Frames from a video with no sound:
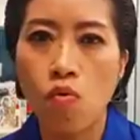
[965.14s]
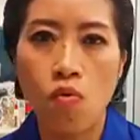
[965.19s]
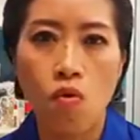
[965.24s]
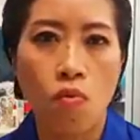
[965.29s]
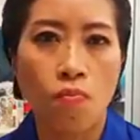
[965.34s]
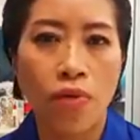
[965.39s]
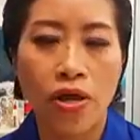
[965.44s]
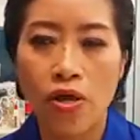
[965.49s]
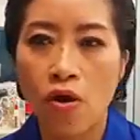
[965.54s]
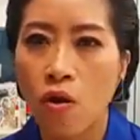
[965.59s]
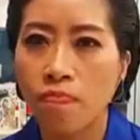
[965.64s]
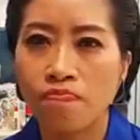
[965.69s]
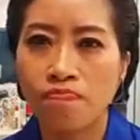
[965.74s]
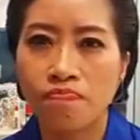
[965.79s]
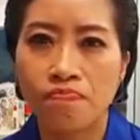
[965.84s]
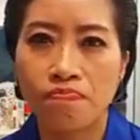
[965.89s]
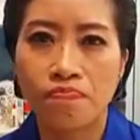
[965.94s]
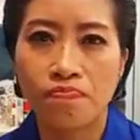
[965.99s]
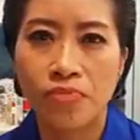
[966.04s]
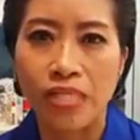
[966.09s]
ผู้อพยพ
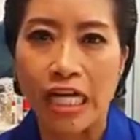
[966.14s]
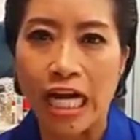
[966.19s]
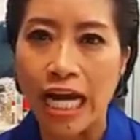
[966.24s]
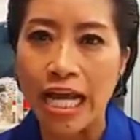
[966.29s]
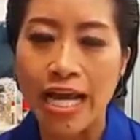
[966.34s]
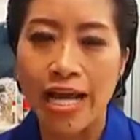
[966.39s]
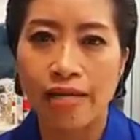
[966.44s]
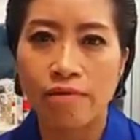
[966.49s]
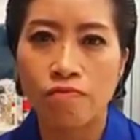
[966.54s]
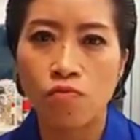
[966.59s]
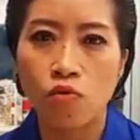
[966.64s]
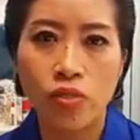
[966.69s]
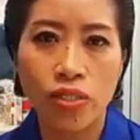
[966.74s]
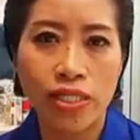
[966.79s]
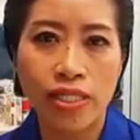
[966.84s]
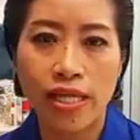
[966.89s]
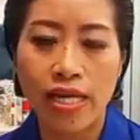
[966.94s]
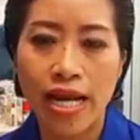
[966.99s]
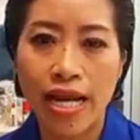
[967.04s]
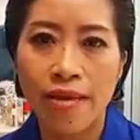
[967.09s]
เกลียดมุ
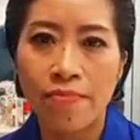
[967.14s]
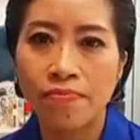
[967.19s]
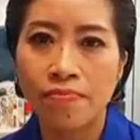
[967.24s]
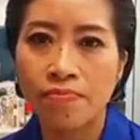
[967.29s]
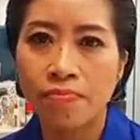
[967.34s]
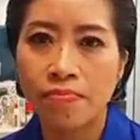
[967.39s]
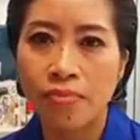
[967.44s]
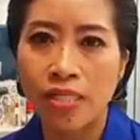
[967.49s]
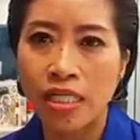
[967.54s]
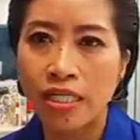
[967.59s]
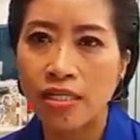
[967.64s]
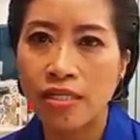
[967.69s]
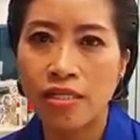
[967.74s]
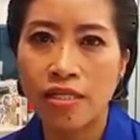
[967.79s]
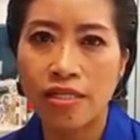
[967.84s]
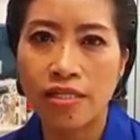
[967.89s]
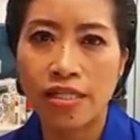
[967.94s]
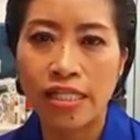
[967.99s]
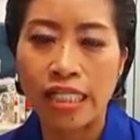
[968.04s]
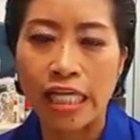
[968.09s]
สลิม หรือ
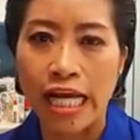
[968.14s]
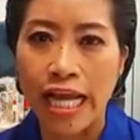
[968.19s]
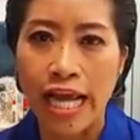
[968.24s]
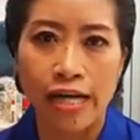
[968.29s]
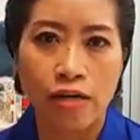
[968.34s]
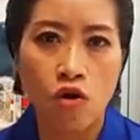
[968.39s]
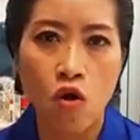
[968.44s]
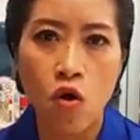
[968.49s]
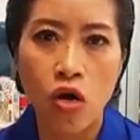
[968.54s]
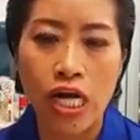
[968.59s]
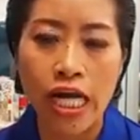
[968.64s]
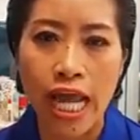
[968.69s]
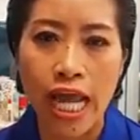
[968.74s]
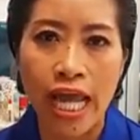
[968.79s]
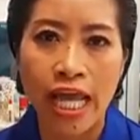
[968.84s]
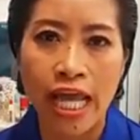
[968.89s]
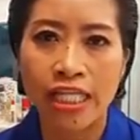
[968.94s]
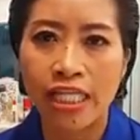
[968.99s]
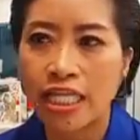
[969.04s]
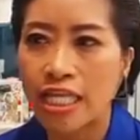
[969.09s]
เกลียดคน
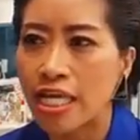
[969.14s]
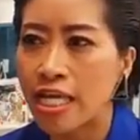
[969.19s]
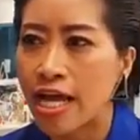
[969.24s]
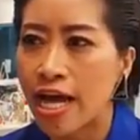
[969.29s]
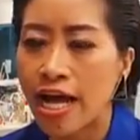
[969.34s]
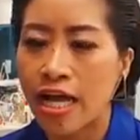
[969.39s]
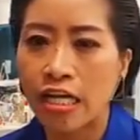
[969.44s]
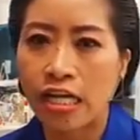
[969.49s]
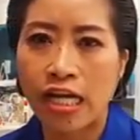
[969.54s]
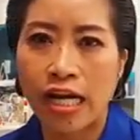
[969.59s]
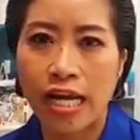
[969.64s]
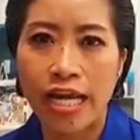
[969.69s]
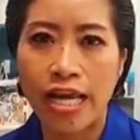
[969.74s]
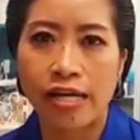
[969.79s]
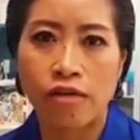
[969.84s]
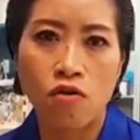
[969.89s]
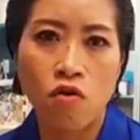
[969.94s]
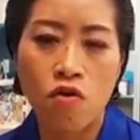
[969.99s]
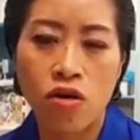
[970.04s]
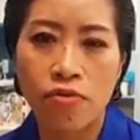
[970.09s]
เอเชีย เกลีย
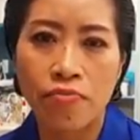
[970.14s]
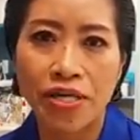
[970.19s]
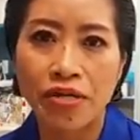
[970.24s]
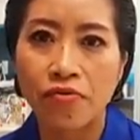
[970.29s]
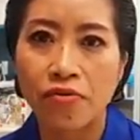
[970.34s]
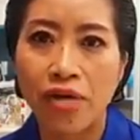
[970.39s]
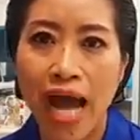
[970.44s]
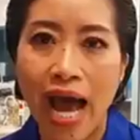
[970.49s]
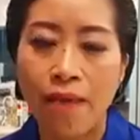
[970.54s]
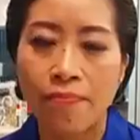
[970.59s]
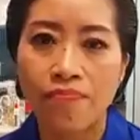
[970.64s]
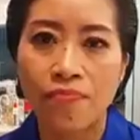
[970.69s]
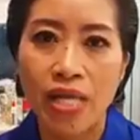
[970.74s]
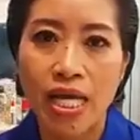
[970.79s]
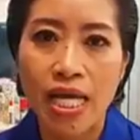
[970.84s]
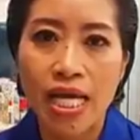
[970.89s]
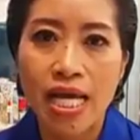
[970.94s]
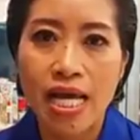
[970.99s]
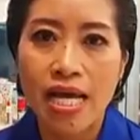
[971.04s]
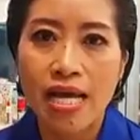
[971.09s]
ดคนผิว
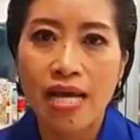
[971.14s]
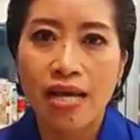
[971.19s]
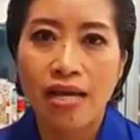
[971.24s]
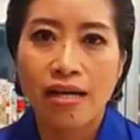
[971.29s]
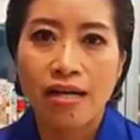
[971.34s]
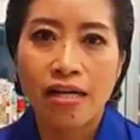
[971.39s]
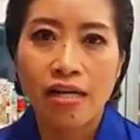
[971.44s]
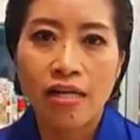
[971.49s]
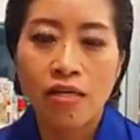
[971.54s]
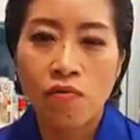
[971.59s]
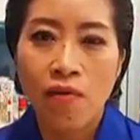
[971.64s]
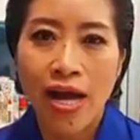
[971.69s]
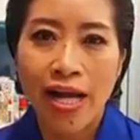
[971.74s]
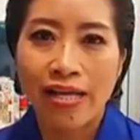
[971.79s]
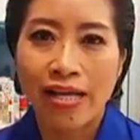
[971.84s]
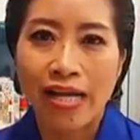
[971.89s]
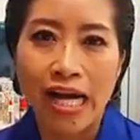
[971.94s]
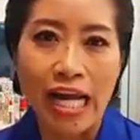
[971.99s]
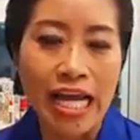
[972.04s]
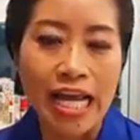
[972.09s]
ดำหรือว่า
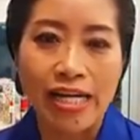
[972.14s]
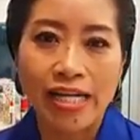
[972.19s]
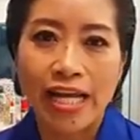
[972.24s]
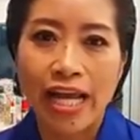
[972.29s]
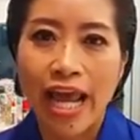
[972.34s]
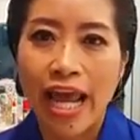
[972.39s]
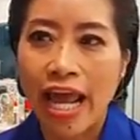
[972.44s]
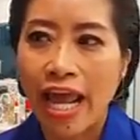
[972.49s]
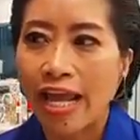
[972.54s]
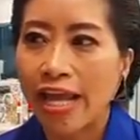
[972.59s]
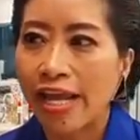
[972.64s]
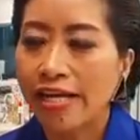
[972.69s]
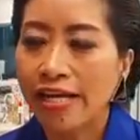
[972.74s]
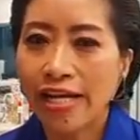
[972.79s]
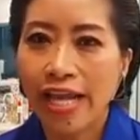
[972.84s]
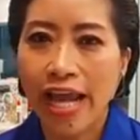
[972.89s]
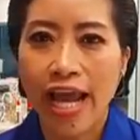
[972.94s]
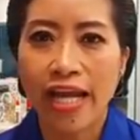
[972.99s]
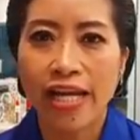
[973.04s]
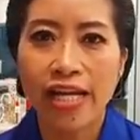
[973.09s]
เกลียดเกย์เห็น
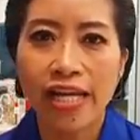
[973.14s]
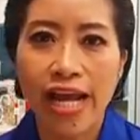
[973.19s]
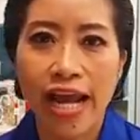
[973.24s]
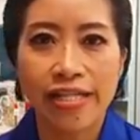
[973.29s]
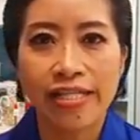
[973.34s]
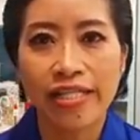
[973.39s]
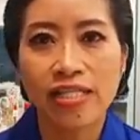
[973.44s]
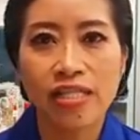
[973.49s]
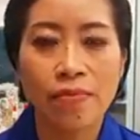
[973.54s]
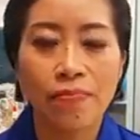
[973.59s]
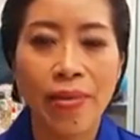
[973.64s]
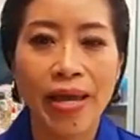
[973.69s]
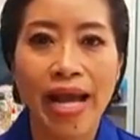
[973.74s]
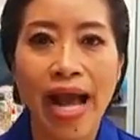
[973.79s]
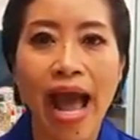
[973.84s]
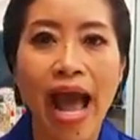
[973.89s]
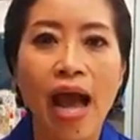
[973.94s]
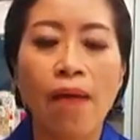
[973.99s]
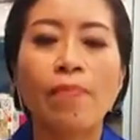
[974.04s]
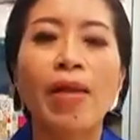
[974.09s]
เกย์ที่ไหน ฉันจะไป
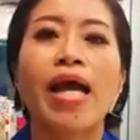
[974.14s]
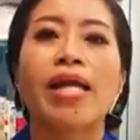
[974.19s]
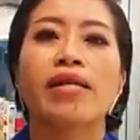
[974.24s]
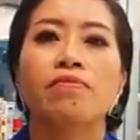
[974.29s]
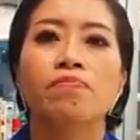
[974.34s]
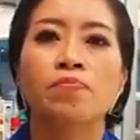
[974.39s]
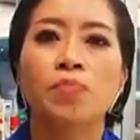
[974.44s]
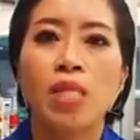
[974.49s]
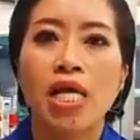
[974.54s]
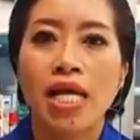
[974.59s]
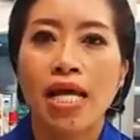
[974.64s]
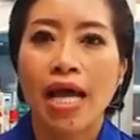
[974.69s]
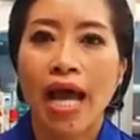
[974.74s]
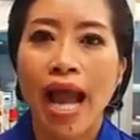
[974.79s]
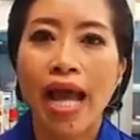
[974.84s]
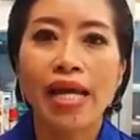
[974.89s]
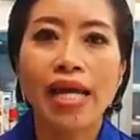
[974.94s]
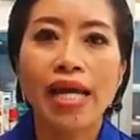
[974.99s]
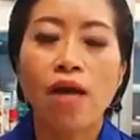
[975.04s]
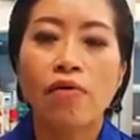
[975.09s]
ฆ่ามัน
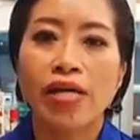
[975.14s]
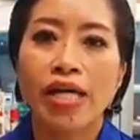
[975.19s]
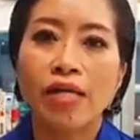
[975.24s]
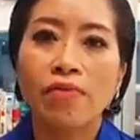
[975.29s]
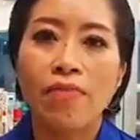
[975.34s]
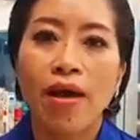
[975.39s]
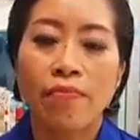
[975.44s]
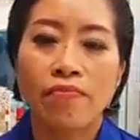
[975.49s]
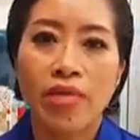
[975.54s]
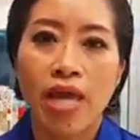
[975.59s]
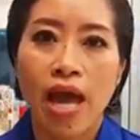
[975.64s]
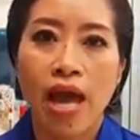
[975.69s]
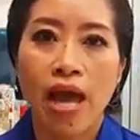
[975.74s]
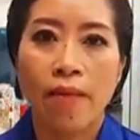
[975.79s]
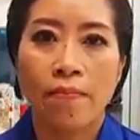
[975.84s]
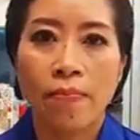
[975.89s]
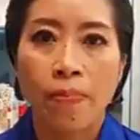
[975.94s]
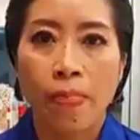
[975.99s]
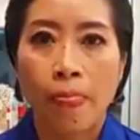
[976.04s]
ไอ้แนวคิดแบบเนี้ย